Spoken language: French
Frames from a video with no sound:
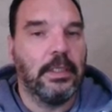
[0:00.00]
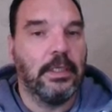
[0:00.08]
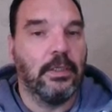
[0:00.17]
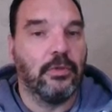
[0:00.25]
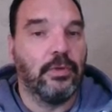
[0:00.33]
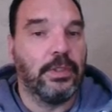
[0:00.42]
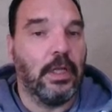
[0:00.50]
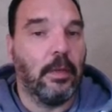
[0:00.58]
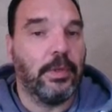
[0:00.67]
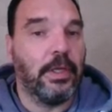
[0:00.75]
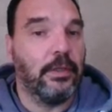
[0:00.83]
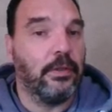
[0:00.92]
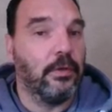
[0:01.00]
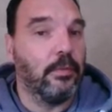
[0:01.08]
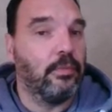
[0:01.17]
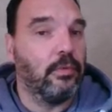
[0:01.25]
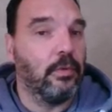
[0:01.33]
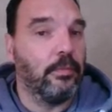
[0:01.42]
Et ensuite, il a repris un temps
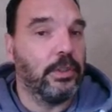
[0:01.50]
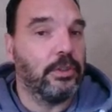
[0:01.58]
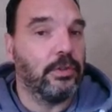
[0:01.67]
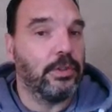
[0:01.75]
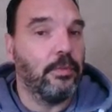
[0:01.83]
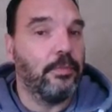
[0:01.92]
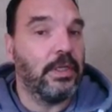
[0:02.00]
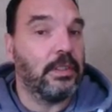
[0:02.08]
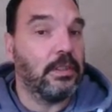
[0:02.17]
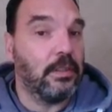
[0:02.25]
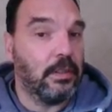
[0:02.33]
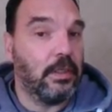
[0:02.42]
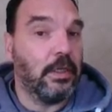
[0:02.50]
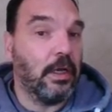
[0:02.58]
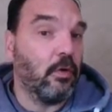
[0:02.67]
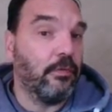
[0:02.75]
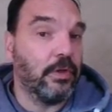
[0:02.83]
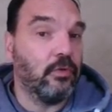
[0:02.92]
pour euh, m'échanger une pièce et elle revient tout de